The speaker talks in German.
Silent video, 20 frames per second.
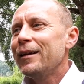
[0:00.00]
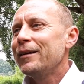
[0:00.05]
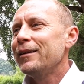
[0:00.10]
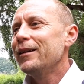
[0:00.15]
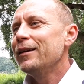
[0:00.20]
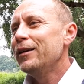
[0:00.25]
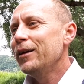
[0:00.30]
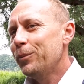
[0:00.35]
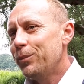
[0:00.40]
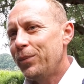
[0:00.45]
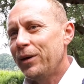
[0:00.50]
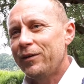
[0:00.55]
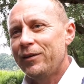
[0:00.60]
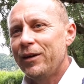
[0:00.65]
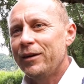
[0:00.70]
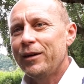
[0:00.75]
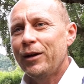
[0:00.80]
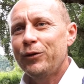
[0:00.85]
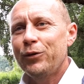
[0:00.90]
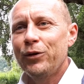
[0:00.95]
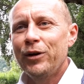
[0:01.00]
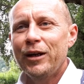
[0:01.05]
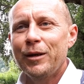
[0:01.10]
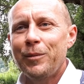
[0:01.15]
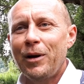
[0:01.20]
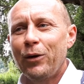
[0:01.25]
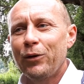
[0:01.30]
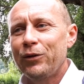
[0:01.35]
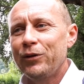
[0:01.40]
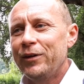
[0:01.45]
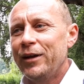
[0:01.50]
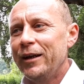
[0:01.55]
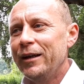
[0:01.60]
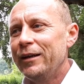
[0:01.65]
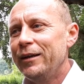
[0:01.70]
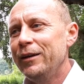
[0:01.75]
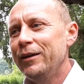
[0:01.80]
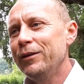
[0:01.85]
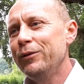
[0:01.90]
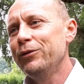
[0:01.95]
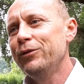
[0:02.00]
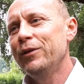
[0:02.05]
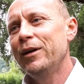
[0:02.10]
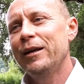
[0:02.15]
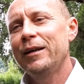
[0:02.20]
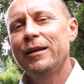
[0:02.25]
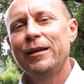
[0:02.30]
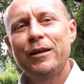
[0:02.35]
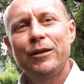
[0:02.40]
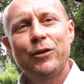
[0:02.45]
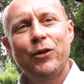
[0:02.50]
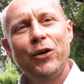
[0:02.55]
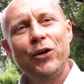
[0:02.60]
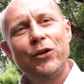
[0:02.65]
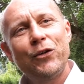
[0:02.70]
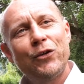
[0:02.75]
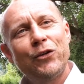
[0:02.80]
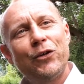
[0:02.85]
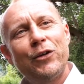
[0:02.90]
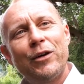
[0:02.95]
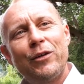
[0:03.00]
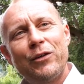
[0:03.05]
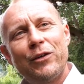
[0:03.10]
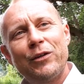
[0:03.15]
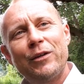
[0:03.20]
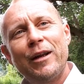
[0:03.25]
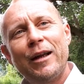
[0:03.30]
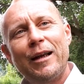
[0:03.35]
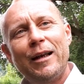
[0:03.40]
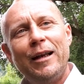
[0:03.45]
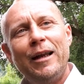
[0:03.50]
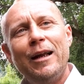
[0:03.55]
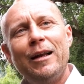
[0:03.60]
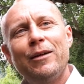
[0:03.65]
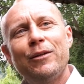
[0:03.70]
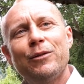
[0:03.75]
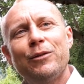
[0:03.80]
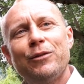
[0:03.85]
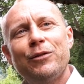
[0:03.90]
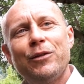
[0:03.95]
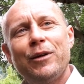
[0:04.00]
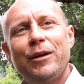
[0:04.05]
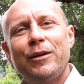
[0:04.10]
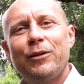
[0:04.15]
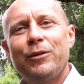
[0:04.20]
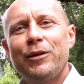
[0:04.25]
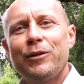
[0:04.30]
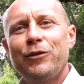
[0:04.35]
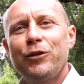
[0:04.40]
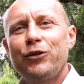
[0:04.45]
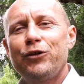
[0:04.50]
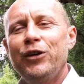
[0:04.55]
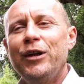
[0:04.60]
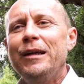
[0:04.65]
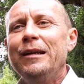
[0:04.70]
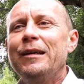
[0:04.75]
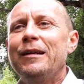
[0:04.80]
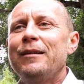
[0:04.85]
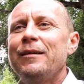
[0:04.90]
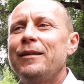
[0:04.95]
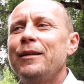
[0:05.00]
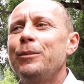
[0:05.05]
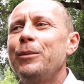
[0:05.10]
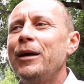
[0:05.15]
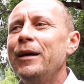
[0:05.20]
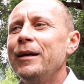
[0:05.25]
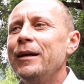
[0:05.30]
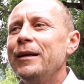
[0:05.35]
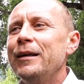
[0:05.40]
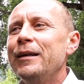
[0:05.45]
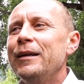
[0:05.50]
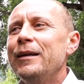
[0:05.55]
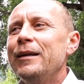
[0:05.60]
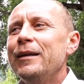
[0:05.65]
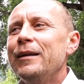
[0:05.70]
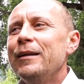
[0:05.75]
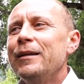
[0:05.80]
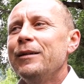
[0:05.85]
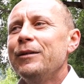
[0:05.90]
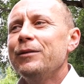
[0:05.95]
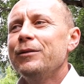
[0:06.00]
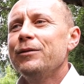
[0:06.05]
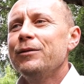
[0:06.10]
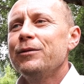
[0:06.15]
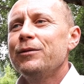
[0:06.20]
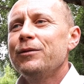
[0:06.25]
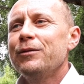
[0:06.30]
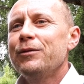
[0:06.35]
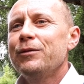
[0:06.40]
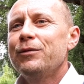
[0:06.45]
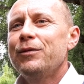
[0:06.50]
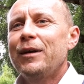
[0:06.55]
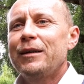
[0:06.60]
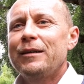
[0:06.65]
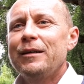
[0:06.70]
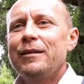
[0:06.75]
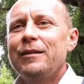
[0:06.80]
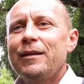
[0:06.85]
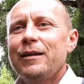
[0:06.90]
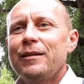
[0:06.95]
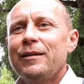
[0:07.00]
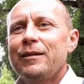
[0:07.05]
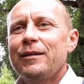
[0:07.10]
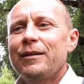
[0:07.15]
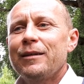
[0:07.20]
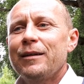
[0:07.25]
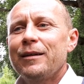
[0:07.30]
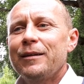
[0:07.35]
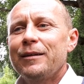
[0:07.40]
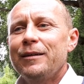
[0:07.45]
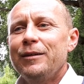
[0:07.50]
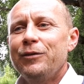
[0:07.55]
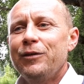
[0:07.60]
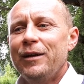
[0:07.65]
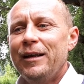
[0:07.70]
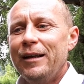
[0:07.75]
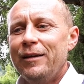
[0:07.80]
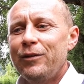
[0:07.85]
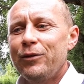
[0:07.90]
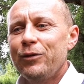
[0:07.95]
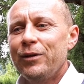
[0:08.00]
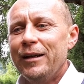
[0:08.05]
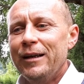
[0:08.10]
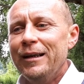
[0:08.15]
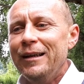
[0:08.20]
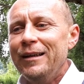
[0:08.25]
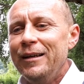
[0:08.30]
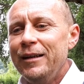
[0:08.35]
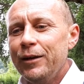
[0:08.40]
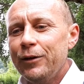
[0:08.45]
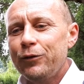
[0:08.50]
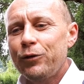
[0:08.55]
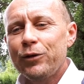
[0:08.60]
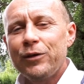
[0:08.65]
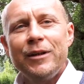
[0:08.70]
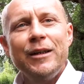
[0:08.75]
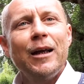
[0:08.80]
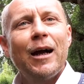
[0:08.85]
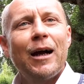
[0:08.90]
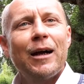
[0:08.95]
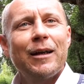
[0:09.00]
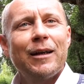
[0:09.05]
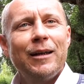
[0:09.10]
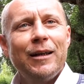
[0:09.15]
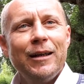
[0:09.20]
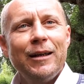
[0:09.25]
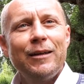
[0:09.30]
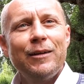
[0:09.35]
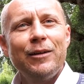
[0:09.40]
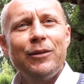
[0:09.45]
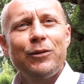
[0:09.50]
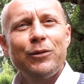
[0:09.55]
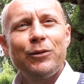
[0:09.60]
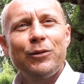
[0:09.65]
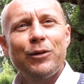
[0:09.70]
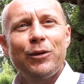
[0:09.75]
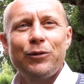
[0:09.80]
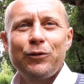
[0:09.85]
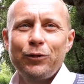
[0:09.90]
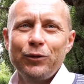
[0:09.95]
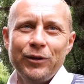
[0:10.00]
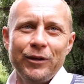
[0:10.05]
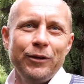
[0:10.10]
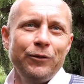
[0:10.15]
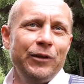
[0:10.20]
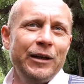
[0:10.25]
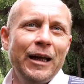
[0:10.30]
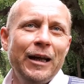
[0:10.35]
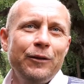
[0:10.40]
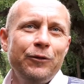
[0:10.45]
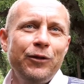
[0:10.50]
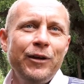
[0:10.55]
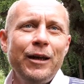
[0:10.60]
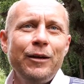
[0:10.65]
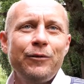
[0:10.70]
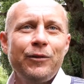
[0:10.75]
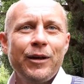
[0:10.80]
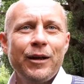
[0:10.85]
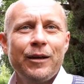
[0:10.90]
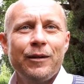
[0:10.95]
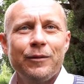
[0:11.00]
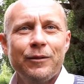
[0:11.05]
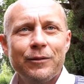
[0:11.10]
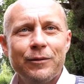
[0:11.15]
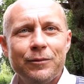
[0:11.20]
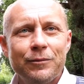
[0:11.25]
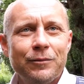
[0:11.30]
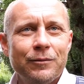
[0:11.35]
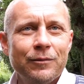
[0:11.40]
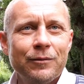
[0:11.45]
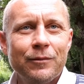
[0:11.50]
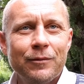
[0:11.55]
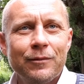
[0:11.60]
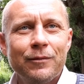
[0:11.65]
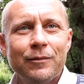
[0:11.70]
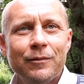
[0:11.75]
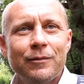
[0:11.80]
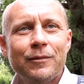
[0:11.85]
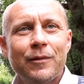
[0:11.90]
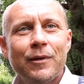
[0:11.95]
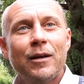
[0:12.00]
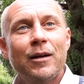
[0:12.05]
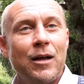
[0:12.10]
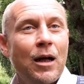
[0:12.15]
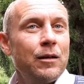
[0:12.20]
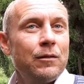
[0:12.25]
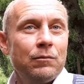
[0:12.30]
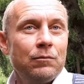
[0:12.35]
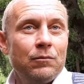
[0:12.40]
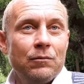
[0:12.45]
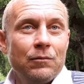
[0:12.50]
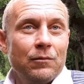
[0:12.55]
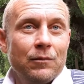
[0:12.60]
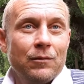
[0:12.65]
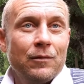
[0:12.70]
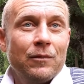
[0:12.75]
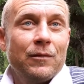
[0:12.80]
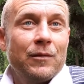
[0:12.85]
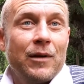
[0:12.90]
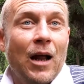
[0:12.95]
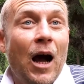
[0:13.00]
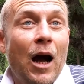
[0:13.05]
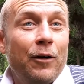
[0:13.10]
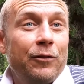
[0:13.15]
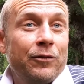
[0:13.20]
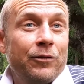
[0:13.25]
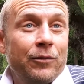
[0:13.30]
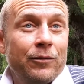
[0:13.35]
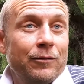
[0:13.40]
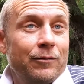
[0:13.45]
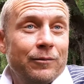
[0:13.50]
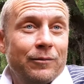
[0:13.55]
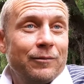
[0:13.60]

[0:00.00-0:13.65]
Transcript: ne, dir passieren natürlich im Außen Dinge, die du vielleicht nicht deuten und, und, und erklären und vielleicht auch nicht verstehen kannst, aber Fakt ist, dass die Verletzung in dir von dir angelegt ist und auch von dir wieder entfernt werden kann, kann ja. darf,